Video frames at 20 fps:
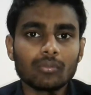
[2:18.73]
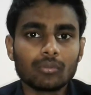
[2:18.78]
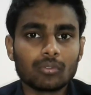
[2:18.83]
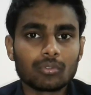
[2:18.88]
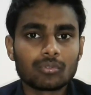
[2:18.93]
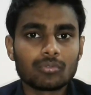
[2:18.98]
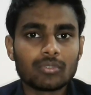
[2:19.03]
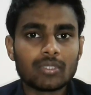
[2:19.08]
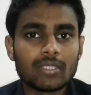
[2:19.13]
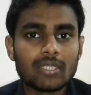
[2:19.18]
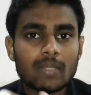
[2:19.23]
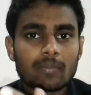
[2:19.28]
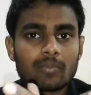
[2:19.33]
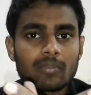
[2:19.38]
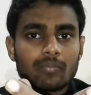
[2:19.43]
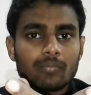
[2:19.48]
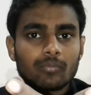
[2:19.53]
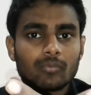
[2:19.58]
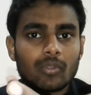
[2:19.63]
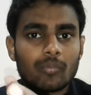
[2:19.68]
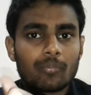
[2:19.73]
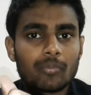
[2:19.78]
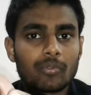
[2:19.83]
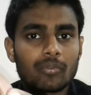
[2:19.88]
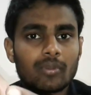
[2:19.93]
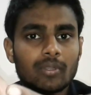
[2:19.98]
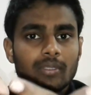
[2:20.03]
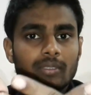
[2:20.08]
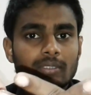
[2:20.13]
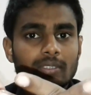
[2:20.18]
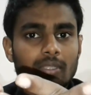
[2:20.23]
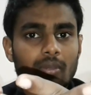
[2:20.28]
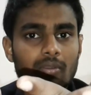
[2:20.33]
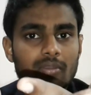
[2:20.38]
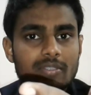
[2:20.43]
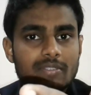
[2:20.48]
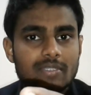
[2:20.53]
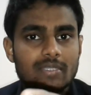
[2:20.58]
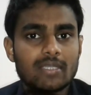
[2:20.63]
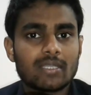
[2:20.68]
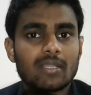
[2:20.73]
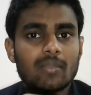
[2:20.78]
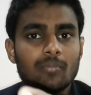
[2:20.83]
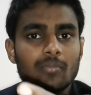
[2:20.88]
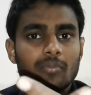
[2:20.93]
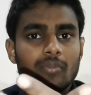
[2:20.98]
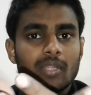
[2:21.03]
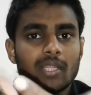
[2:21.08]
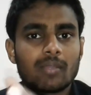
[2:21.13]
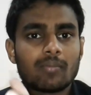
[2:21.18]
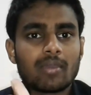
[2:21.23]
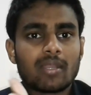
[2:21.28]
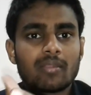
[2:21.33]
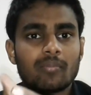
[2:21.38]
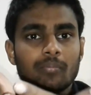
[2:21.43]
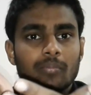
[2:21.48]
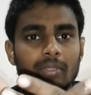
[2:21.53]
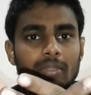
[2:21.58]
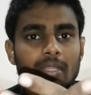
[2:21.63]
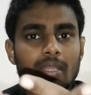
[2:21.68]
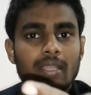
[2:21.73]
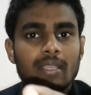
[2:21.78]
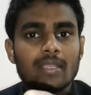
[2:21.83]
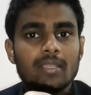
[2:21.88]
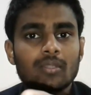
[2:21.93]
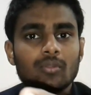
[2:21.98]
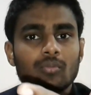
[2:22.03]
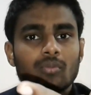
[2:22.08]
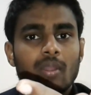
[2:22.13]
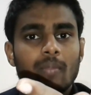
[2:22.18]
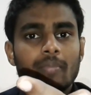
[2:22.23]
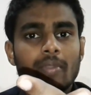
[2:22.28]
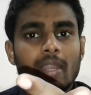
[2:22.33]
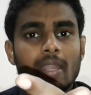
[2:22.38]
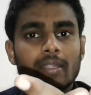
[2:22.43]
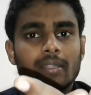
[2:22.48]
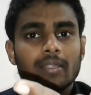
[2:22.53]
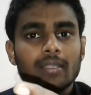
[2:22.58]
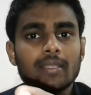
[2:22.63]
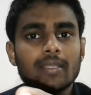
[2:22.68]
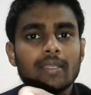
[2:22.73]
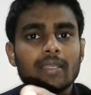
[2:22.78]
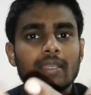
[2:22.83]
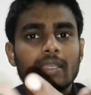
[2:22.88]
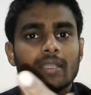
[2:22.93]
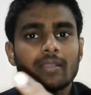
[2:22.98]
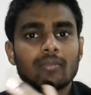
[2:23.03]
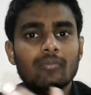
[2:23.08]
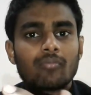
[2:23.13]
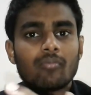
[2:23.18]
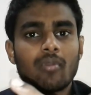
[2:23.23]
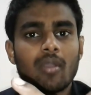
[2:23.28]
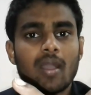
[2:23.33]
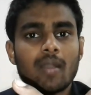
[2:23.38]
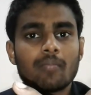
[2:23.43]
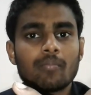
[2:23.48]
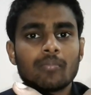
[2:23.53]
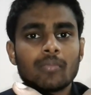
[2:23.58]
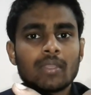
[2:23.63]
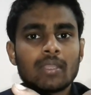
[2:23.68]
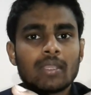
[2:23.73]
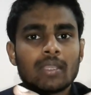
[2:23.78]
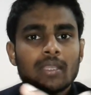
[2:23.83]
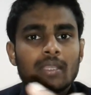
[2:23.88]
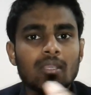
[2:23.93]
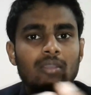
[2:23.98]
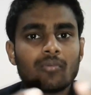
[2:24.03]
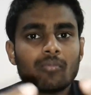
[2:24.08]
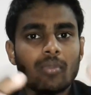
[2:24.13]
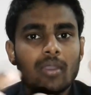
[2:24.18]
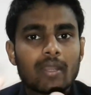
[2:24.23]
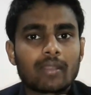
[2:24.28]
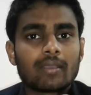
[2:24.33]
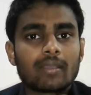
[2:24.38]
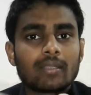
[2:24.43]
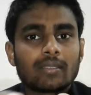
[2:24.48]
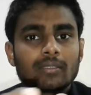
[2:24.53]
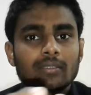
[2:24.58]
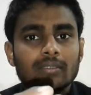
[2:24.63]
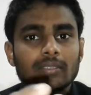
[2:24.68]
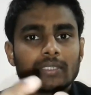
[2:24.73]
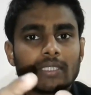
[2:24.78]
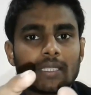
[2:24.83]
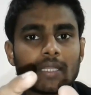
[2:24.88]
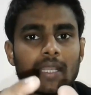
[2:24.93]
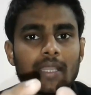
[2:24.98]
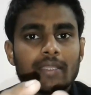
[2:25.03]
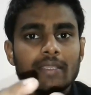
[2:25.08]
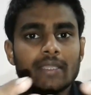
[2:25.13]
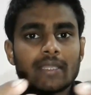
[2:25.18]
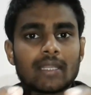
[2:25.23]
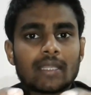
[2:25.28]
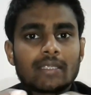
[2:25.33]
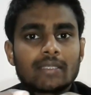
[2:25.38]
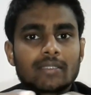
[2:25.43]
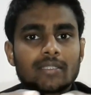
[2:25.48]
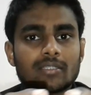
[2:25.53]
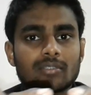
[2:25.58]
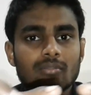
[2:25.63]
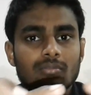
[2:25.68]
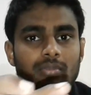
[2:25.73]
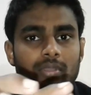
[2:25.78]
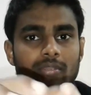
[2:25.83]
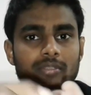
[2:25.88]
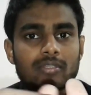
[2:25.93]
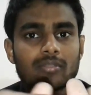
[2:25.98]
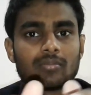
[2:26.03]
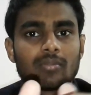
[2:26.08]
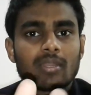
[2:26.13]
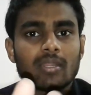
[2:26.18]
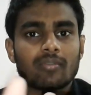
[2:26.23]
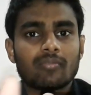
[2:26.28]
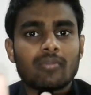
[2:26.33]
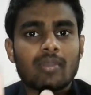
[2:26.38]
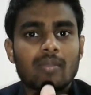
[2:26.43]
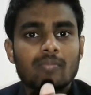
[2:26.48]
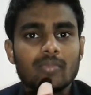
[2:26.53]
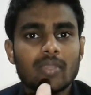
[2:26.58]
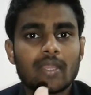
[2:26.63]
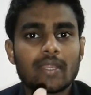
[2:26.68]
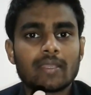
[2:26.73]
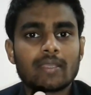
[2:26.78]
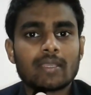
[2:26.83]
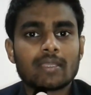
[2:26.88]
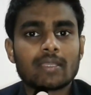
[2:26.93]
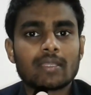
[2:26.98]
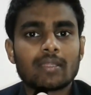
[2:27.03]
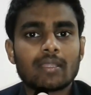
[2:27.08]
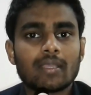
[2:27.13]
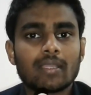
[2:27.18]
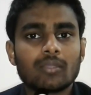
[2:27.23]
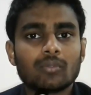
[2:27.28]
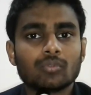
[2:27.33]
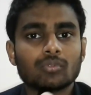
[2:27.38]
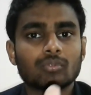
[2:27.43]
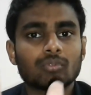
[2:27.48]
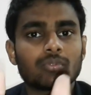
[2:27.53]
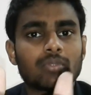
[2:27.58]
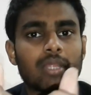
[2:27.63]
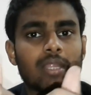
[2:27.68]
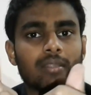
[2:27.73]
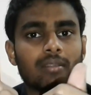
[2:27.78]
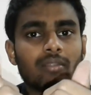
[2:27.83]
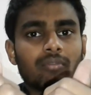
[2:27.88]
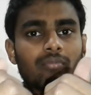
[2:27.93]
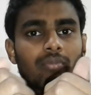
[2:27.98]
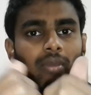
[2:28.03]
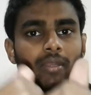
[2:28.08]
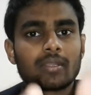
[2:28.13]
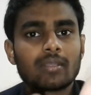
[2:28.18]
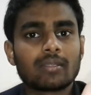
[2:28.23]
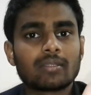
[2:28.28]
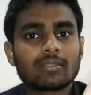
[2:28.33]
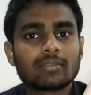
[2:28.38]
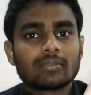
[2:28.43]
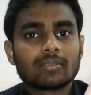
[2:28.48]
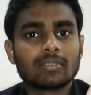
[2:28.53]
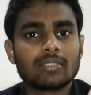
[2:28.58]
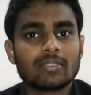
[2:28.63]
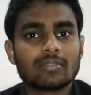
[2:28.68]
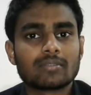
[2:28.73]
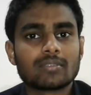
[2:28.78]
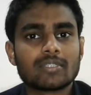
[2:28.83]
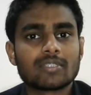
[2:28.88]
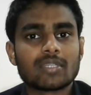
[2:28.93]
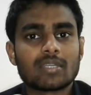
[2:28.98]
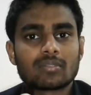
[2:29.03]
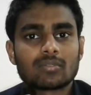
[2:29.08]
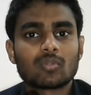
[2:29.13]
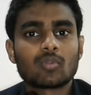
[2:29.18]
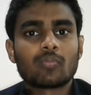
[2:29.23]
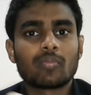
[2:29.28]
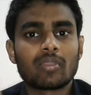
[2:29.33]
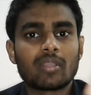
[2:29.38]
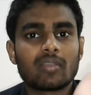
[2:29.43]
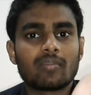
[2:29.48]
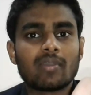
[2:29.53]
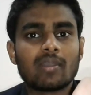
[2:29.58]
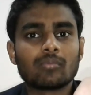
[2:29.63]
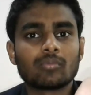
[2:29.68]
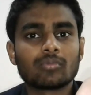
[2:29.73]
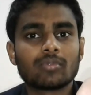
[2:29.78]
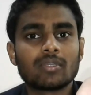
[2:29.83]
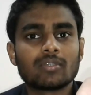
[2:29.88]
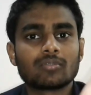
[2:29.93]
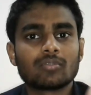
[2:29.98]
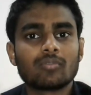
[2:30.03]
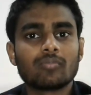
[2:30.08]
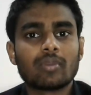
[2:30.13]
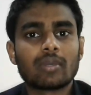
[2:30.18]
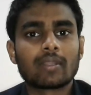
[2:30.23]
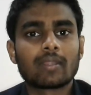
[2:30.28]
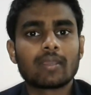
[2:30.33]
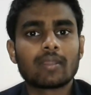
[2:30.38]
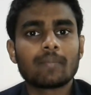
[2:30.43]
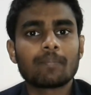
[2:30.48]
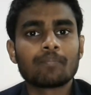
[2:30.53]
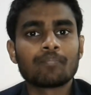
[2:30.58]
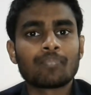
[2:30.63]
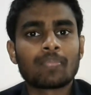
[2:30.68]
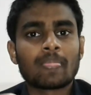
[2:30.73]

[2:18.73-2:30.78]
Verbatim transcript: दोस्तों यदि आपको कंप्यूटर की नॉलेज है कंप्यूटर के बारे में पता है तो आप डायरेक्टली एक फॉर्म भर कर एन आई एल आई टी सोसाइटी द्वारा एक फॉर्म जारी किया जाता है उसको डायरेक्टली भर कर तीन से चार सौ रुपये का फॉर्म होता है इसको भर कर